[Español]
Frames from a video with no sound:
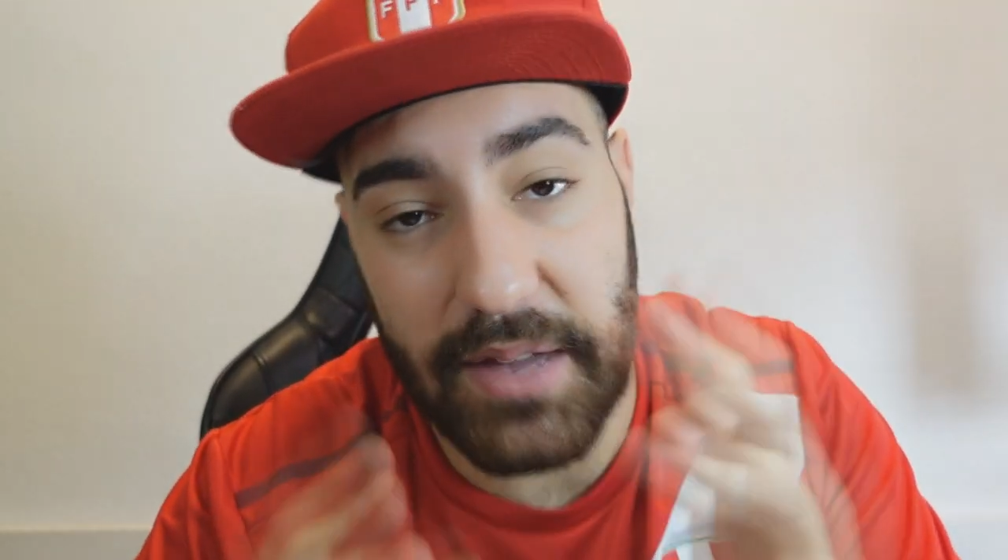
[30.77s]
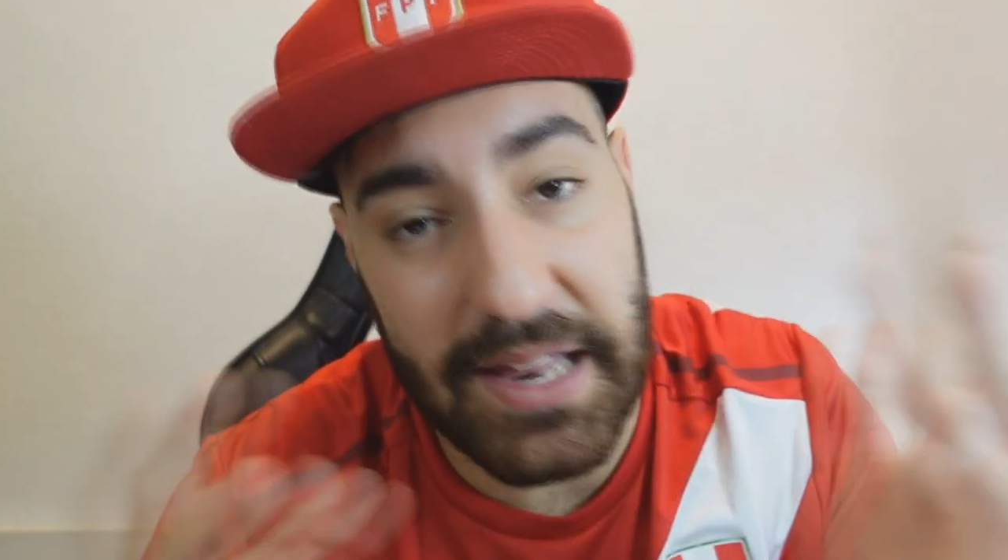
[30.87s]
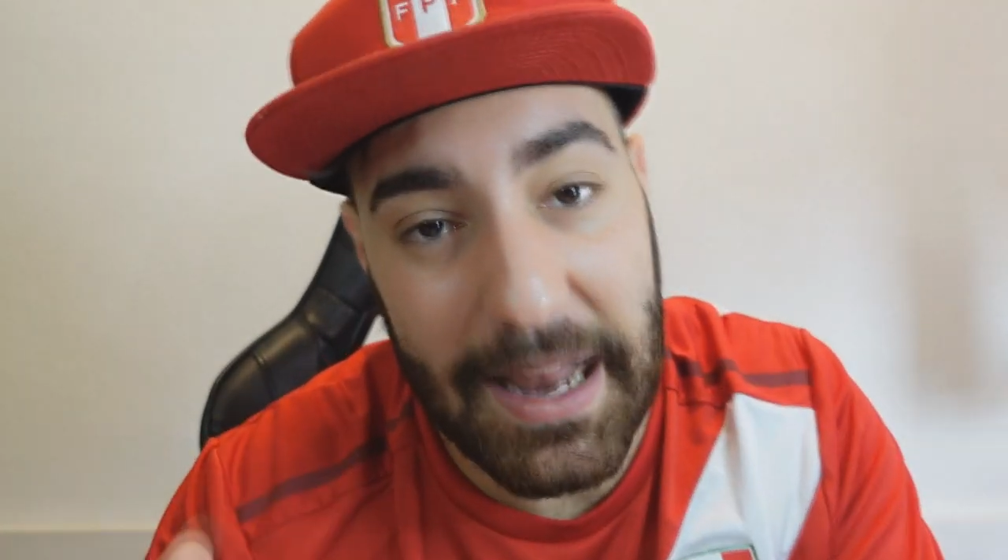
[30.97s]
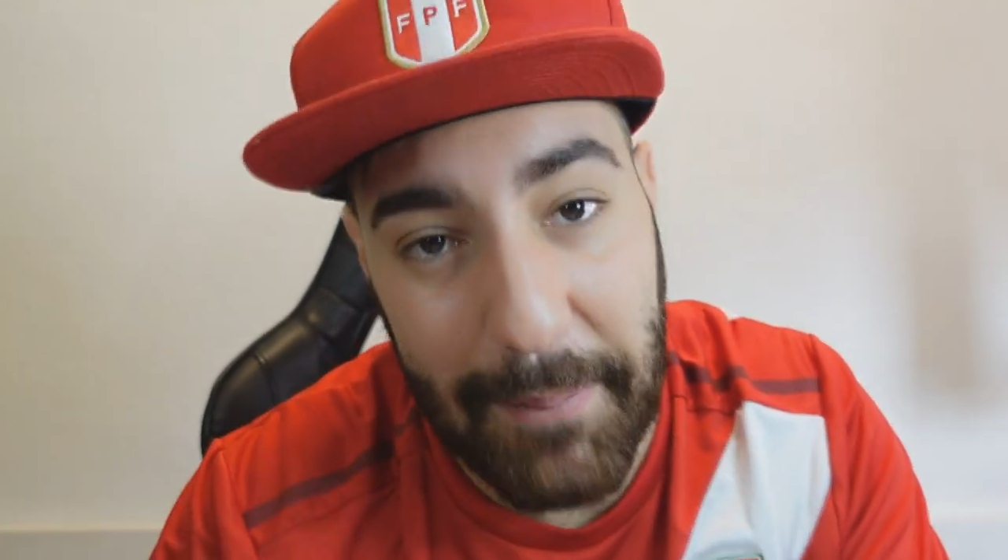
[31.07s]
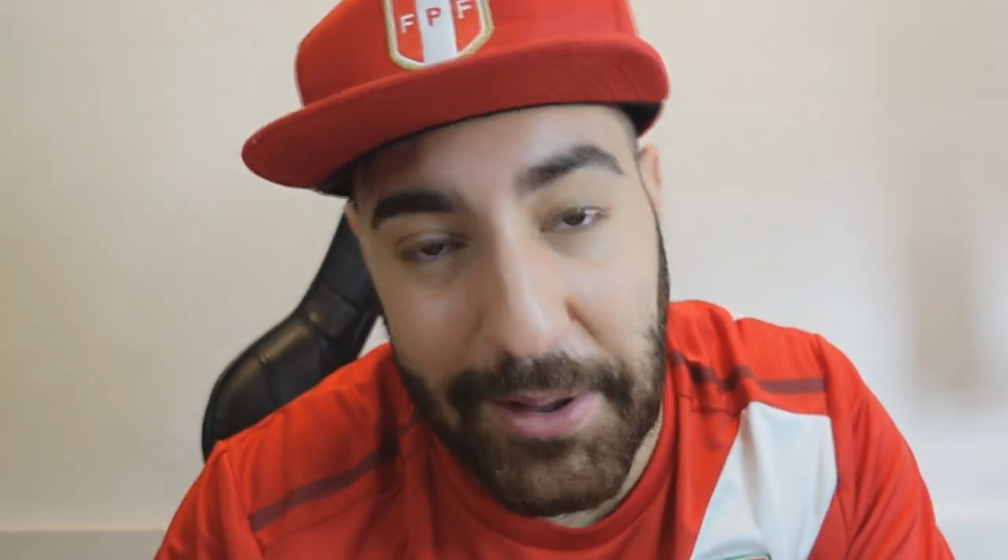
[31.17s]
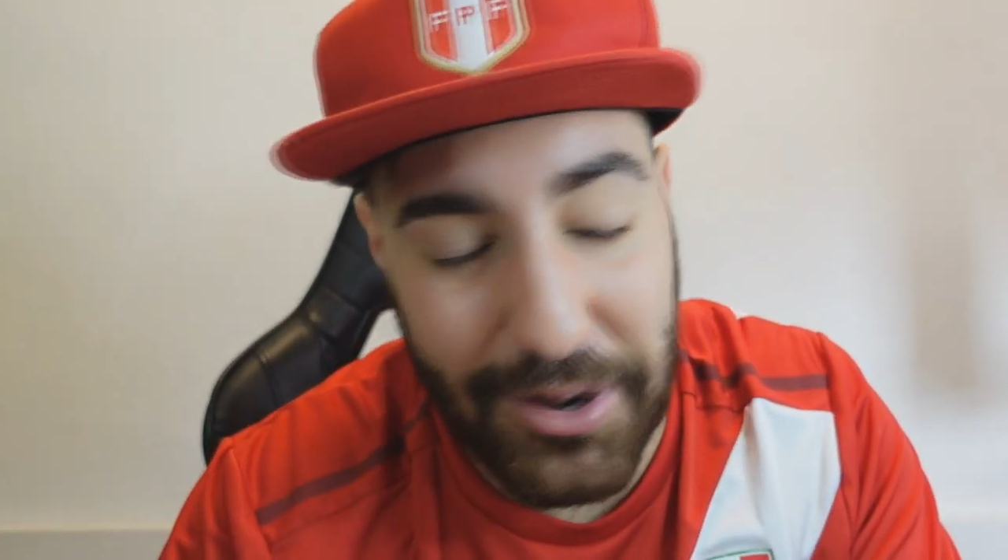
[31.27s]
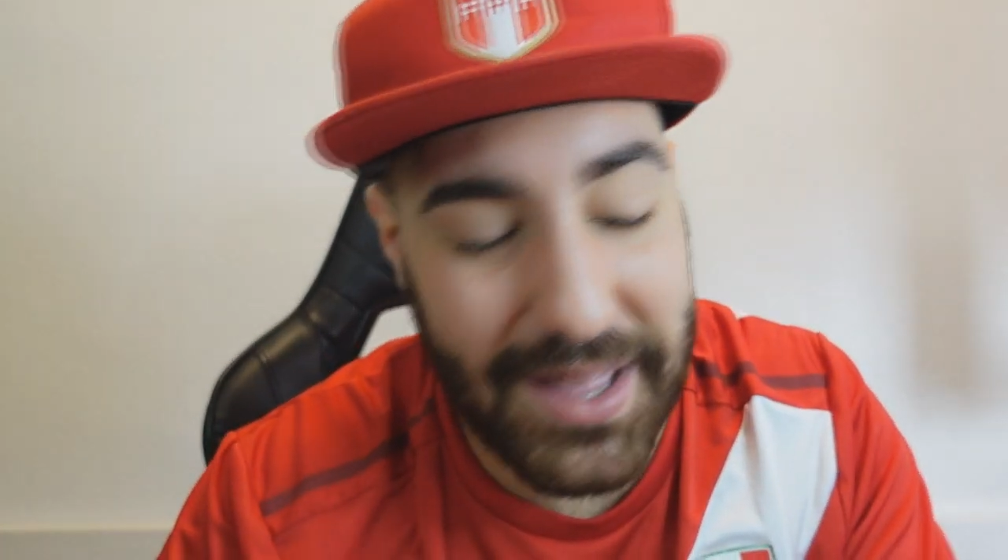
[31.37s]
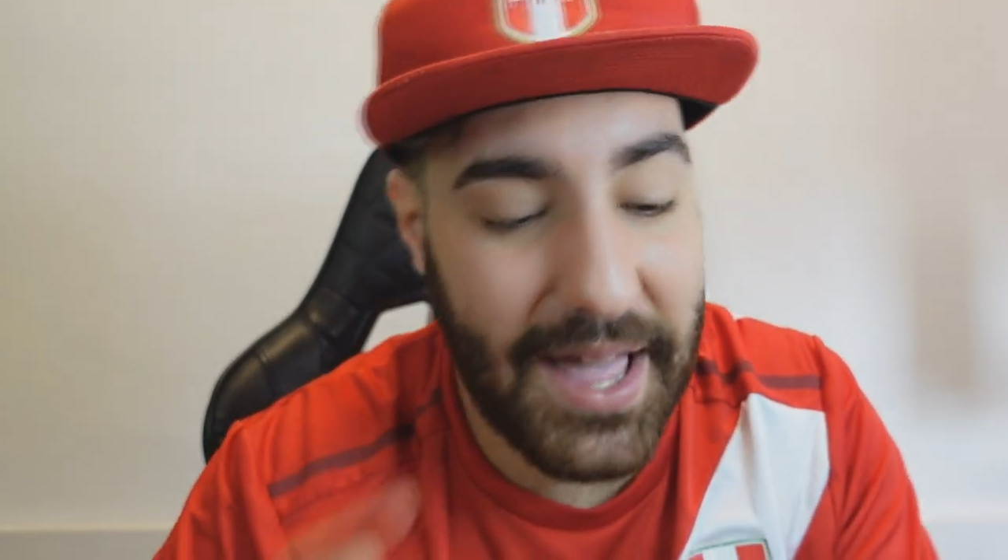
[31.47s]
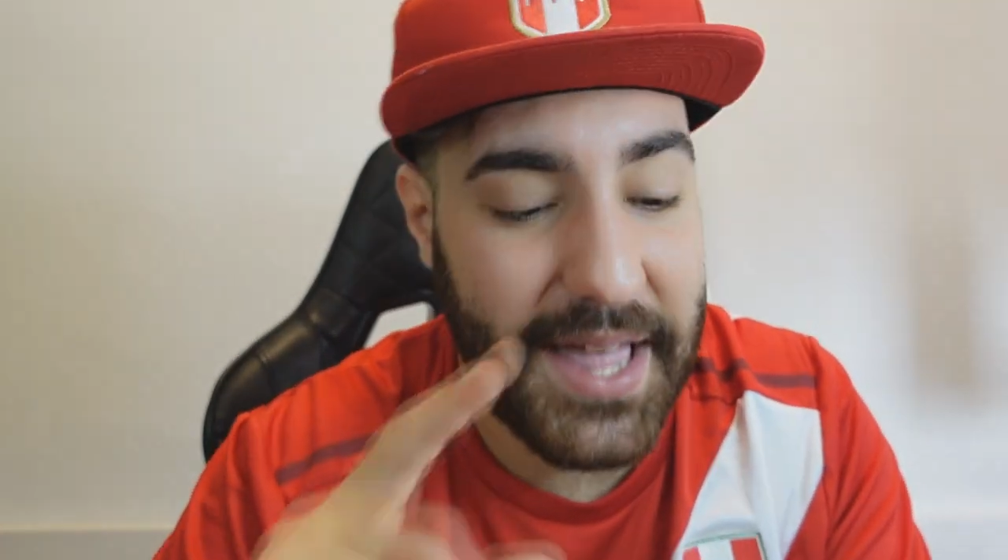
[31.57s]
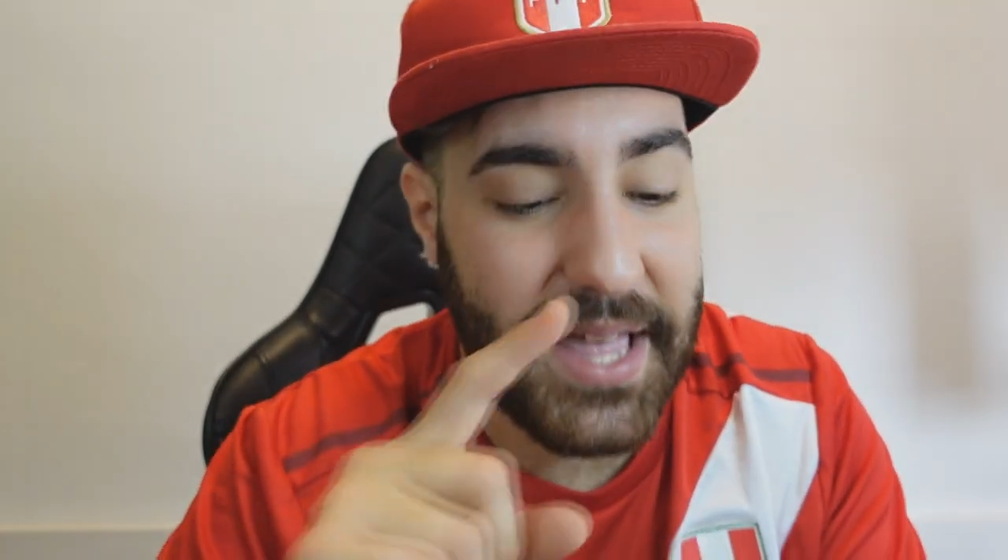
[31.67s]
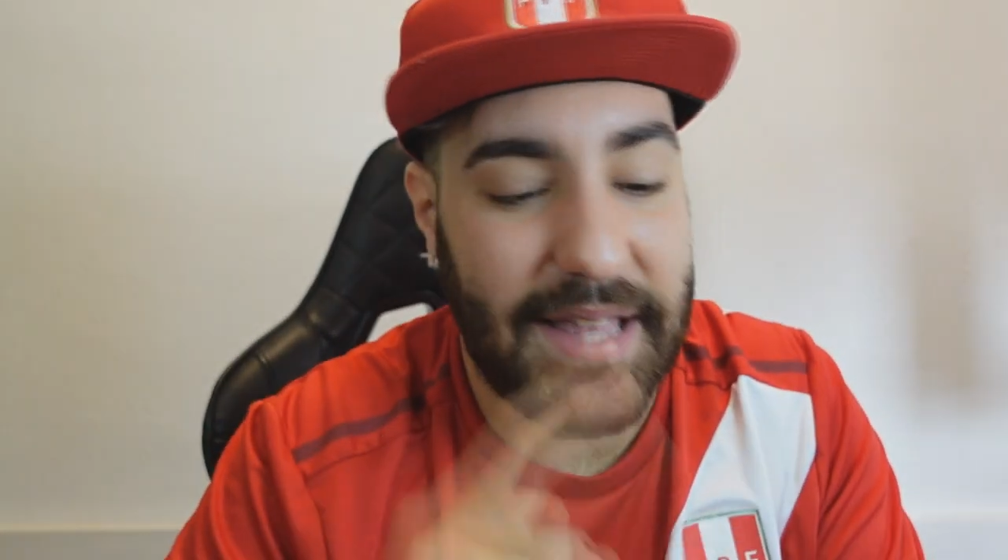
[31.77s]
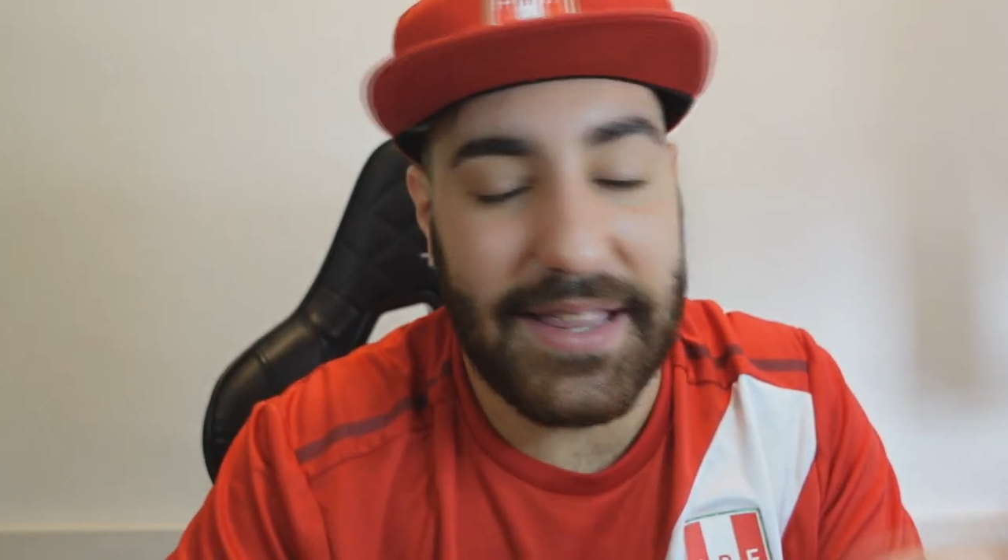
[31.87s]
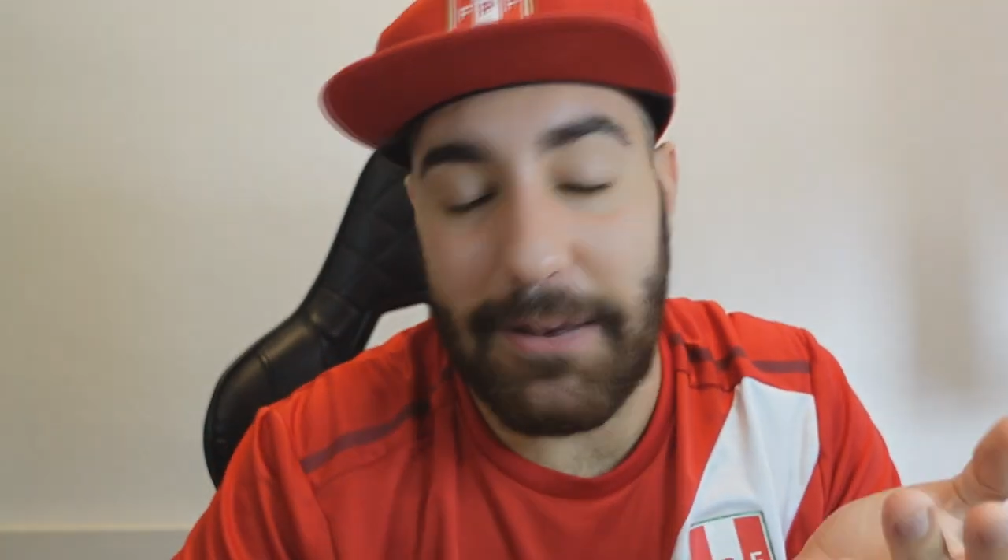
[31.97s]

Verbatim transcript: y la mayoría